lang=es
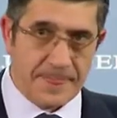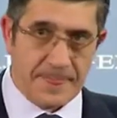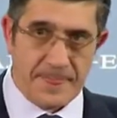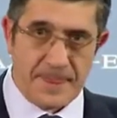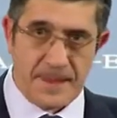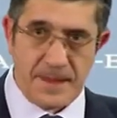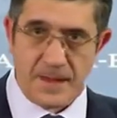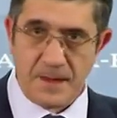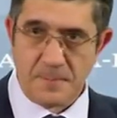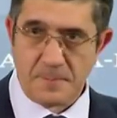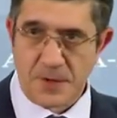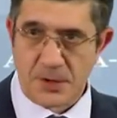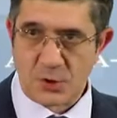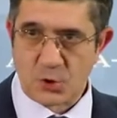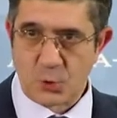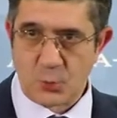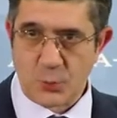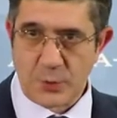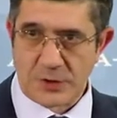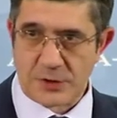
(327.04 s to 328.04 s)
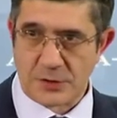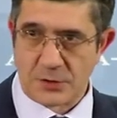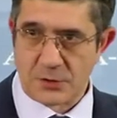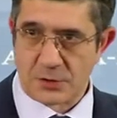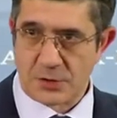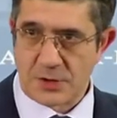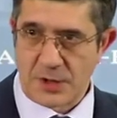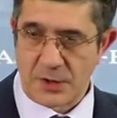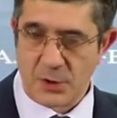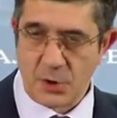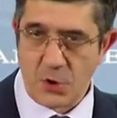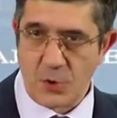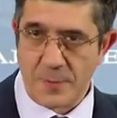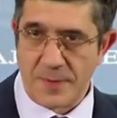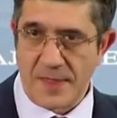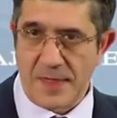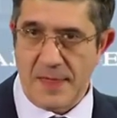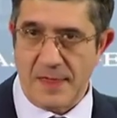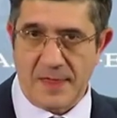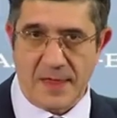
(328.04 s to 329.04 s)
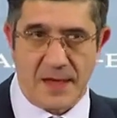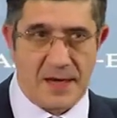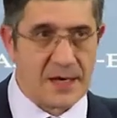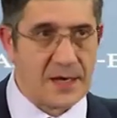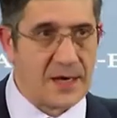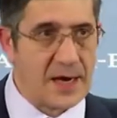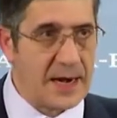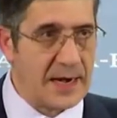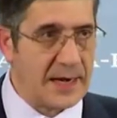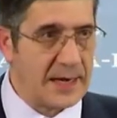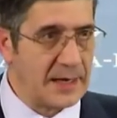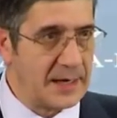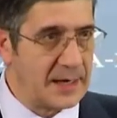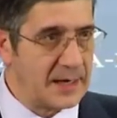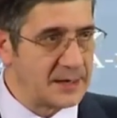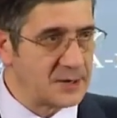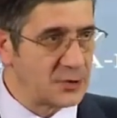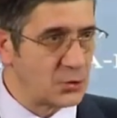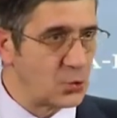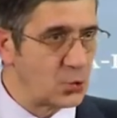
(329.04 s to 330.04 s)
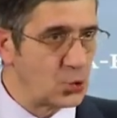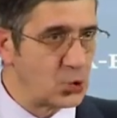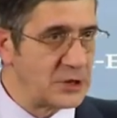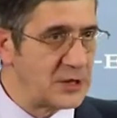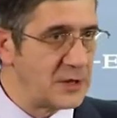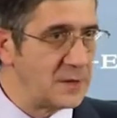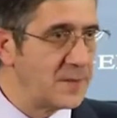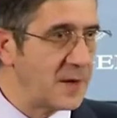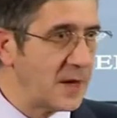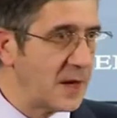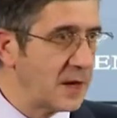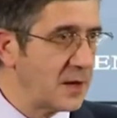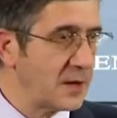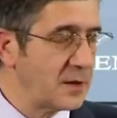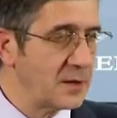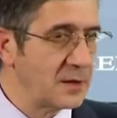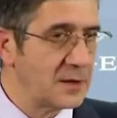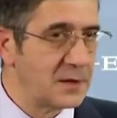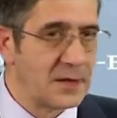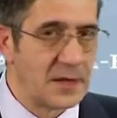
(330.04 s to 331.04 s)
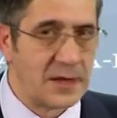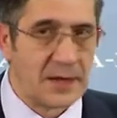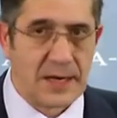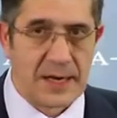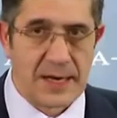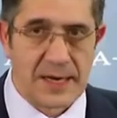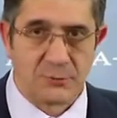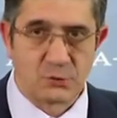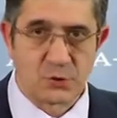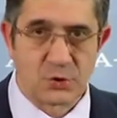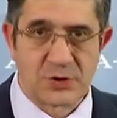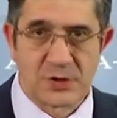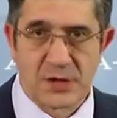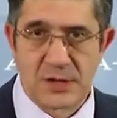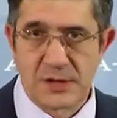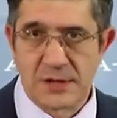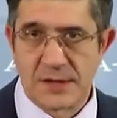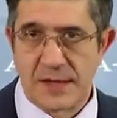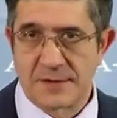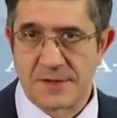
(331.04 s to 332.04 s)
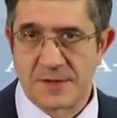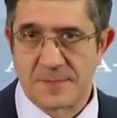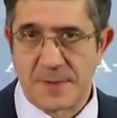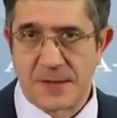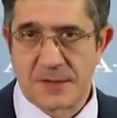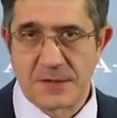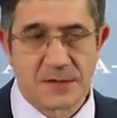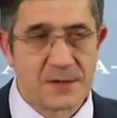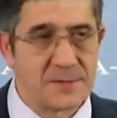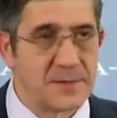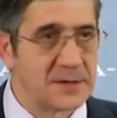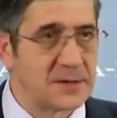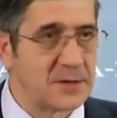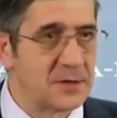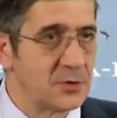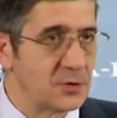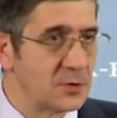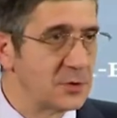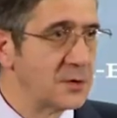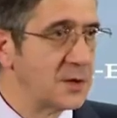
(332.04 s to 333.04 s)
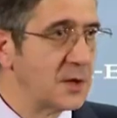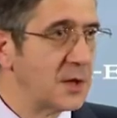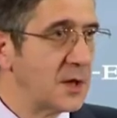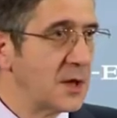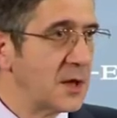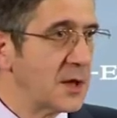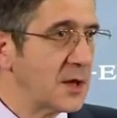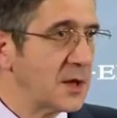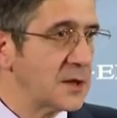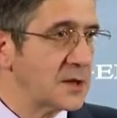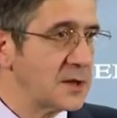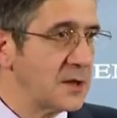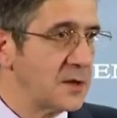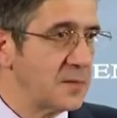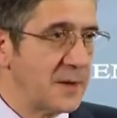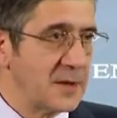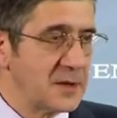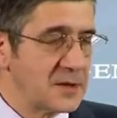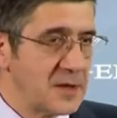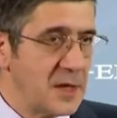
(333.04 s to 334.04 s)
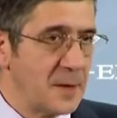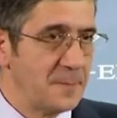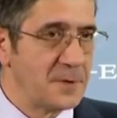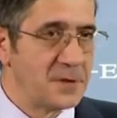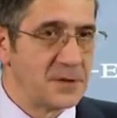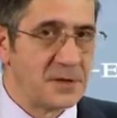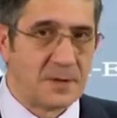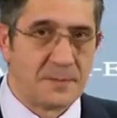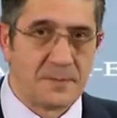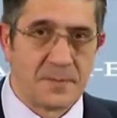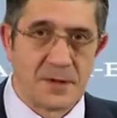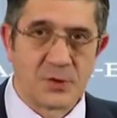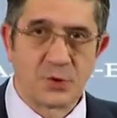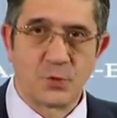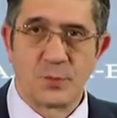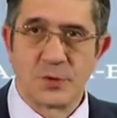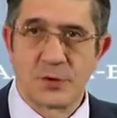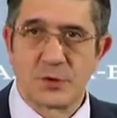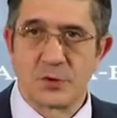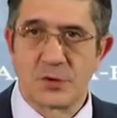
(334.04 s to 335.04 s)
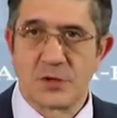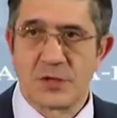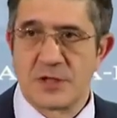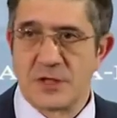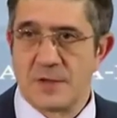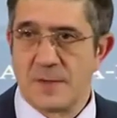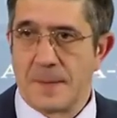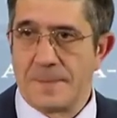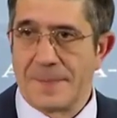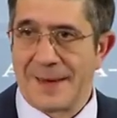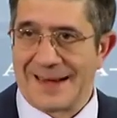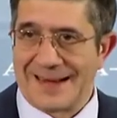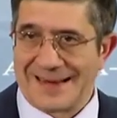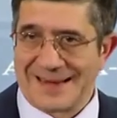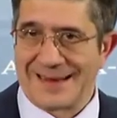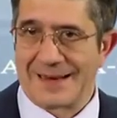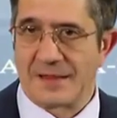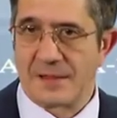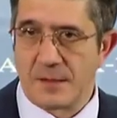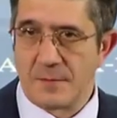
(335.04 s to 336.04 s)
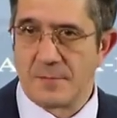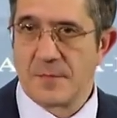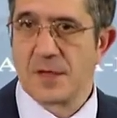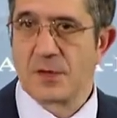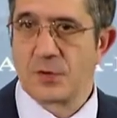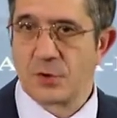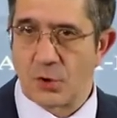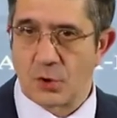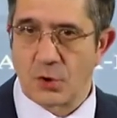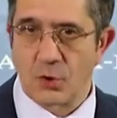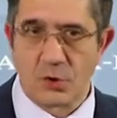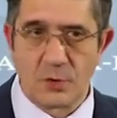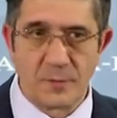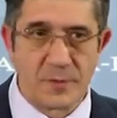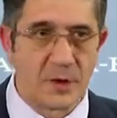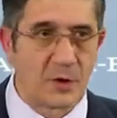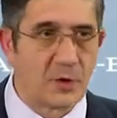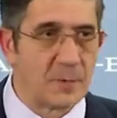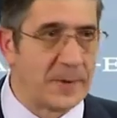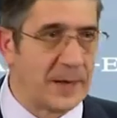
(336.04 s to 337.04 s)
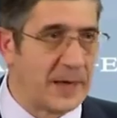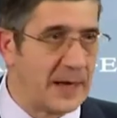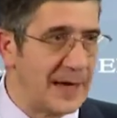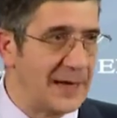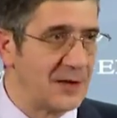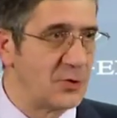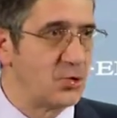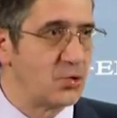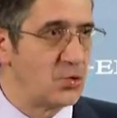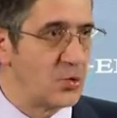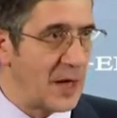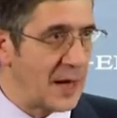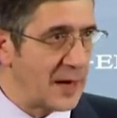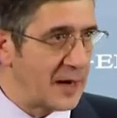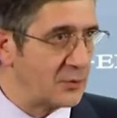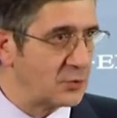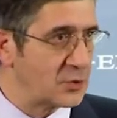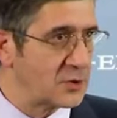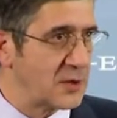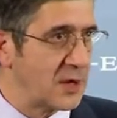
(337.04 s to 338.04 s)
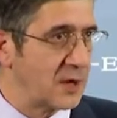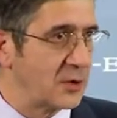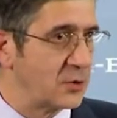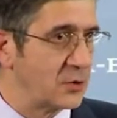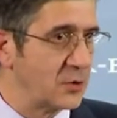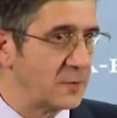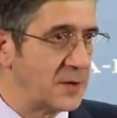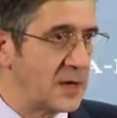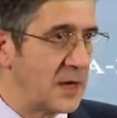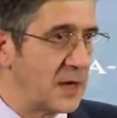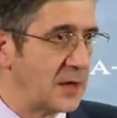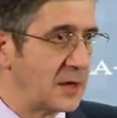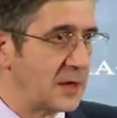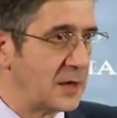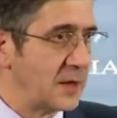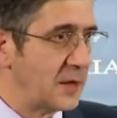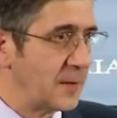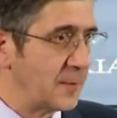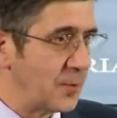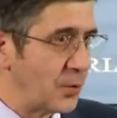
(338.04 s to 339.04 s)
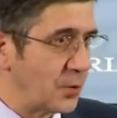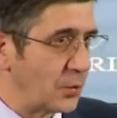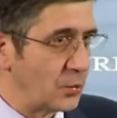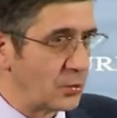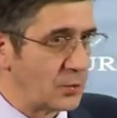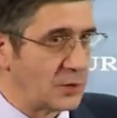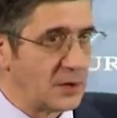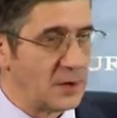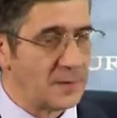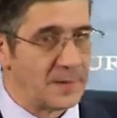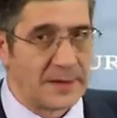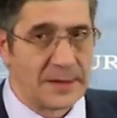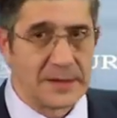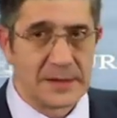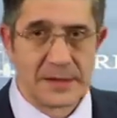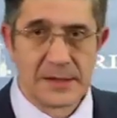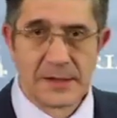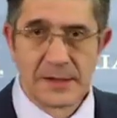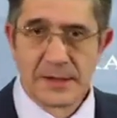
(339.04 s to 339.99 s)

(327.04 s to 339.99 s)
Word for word: de presupuestos que no obedezcan la regla exclusiva de la austeridad expansiva, sino que sean presupuestos que sirvan para el crecimiento económico, para ayudar a nuestra economía productiva,